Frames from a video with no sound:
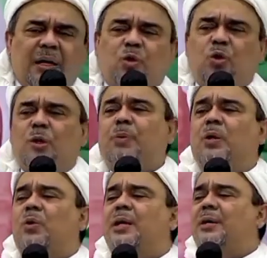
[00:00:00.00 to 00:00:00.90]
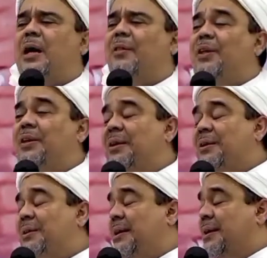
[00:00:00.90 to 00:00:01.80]
itu dipenuhi dengan
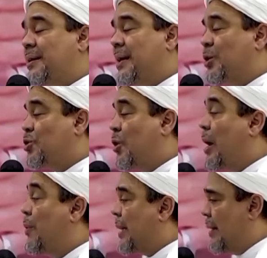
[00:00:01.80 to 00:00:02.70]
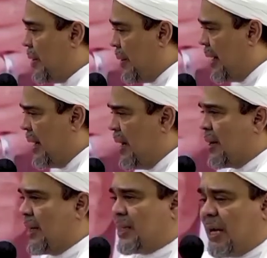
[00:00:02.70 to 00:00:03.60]
zikir-zikir dan solawat ya, wad.
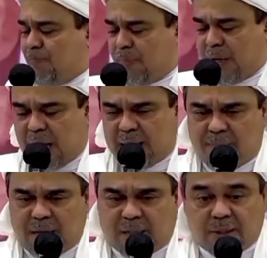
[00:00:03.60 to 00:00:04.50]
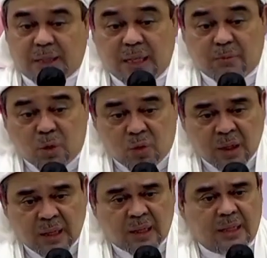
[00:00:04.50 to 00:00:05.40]
Di samping ada majelis
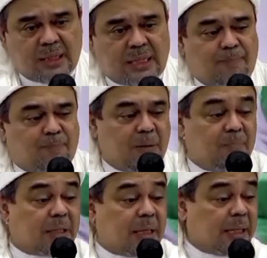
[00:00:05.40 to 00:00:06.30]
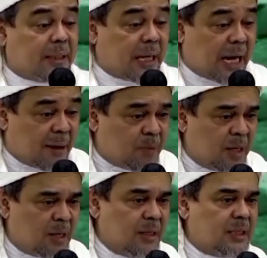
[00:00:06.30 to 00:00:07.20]
ilmu, di samping baca kitab,
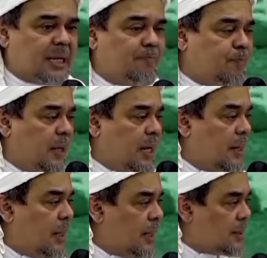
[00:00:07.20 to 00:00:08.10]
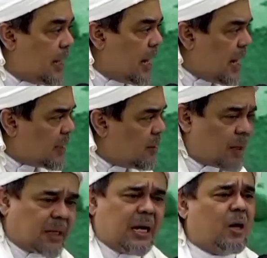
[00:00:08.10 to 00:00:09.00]
di samping ada nasihat,
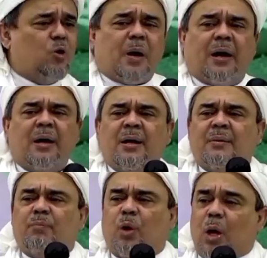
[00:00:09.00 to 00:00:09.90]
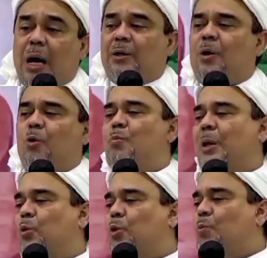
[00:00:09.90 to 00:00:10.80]
mereka nggak lupa. Mereka ajak
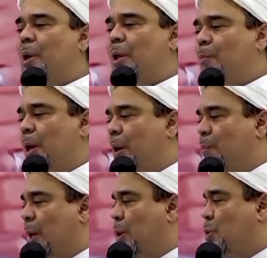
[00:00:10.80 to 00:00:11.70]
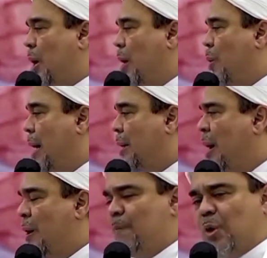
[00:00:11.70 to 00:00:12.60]
umat untuk banyak-banyak baca solawat,
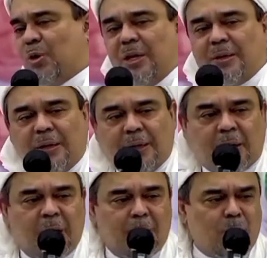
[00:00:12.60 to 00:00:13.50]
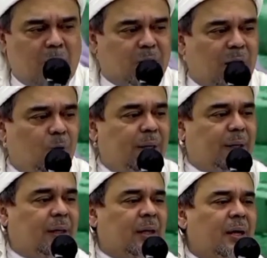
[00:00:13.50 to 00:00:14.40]
berzikir, baca
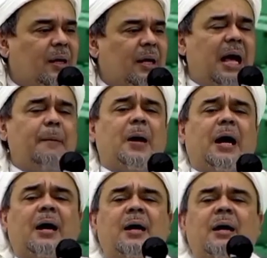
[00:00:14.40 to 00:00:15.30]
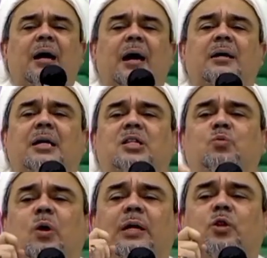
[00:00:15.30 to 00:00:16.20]
wirid. Kenapa? Karena
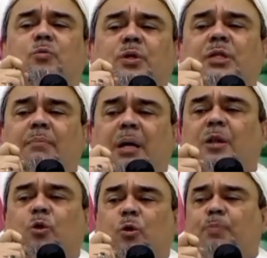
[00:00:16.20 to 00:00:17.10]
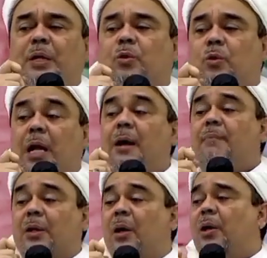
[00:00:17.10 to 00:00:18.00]
semua itu bisa mengetuk pintu
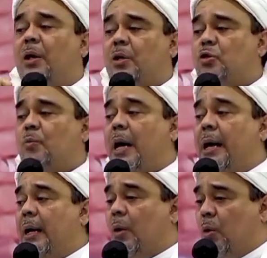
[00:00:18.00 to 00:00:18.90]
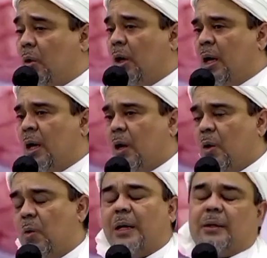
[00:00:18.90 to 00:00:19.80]
rahmat Allah subhanahu
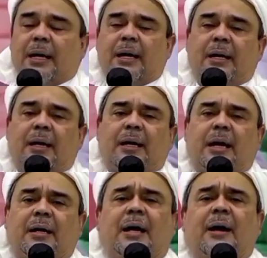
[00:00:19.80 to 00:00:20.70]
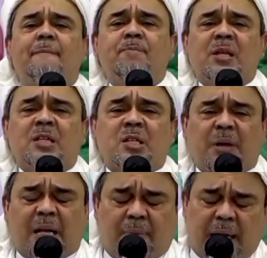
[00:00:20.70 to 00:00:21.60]
wa ta'ala. Karena
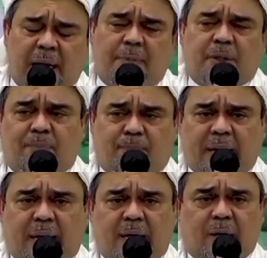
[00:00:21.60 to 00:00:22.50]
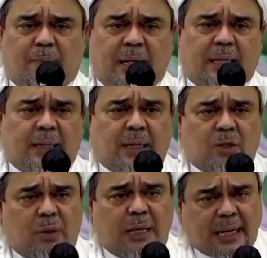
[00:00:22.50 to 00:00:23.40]
sebagaimana Nabi sampaikan kepada kita,
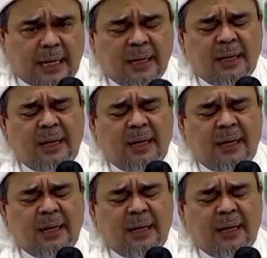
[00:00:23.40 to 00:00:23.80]
saudara,